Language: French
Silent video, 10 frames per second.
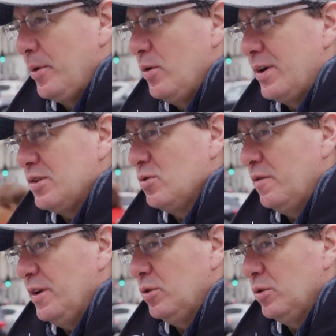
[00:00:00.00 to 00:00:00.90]
pas eu l'occasion
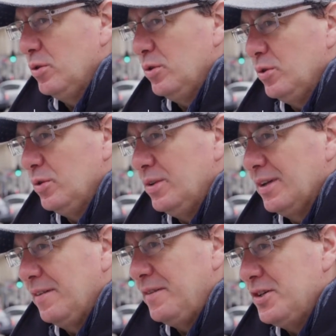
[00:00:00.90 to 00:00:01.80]
en fait
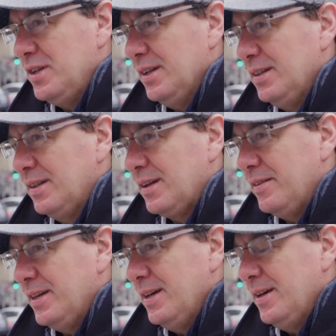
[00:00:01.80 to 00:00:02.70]
d'y réfléchir et d'y
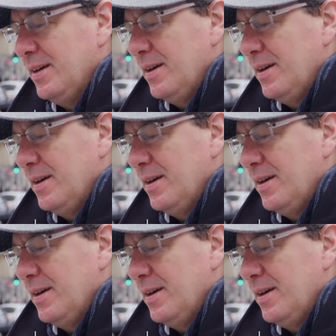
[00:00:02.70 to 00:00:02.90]
travailler